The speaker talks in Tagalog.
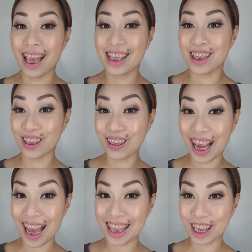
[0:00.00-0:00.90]
So
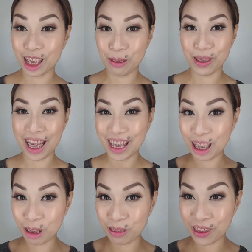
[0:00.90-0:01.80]
guys, ito na po yung
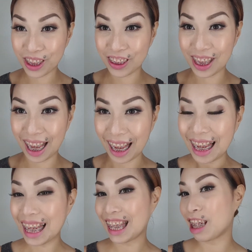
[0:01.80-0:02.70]
ating look for
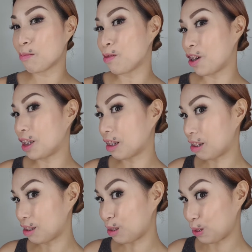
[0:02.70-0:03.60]
today. Hindi na po ako
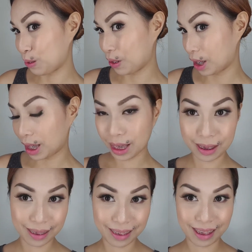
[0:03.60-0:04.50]
nag-contour.
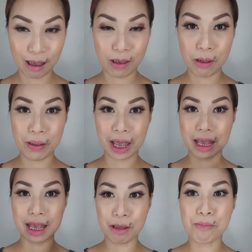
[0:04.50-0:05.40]
I wanna make
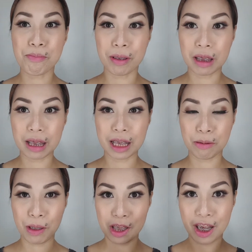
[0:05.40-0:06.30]
it simple
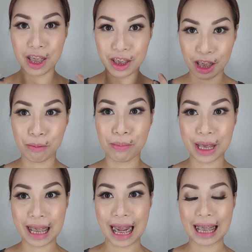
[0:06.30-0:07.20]
kasi medyo ano na yung
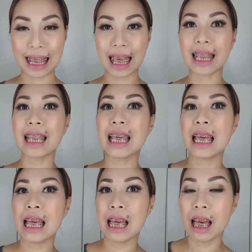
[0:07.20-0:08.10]
mata natin.
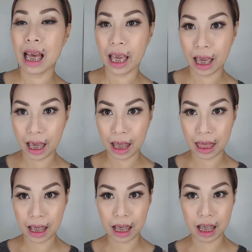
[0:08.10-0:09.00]

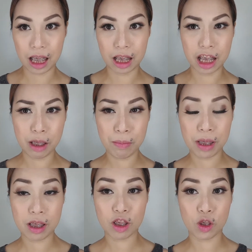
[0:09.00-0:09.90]
And, uh, hindi
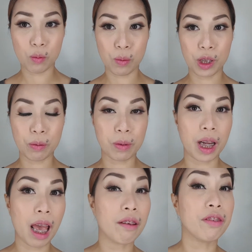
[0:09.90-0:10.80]
naman super duper
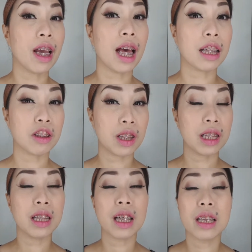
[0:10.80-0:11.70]
heavy.
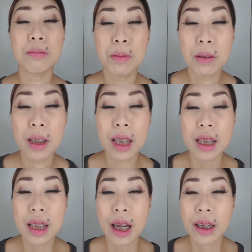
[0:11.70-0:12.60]
Actually, naka-smoky
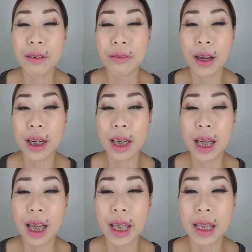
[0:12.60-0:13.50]
lang tayo ng very
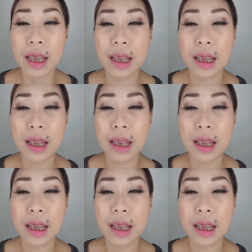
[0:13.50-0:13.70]
light.